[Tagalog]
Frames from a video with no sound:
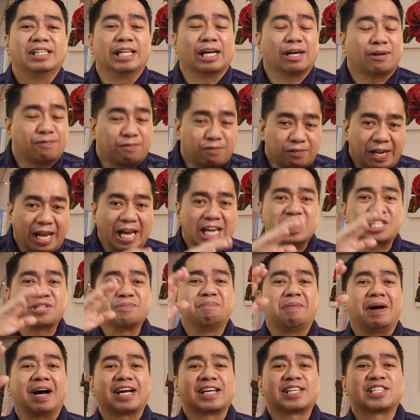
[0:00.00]

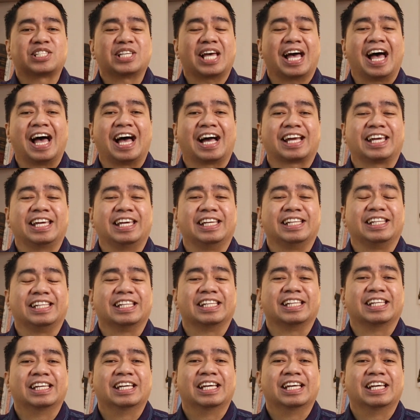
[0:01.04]
nag-flashback sa akin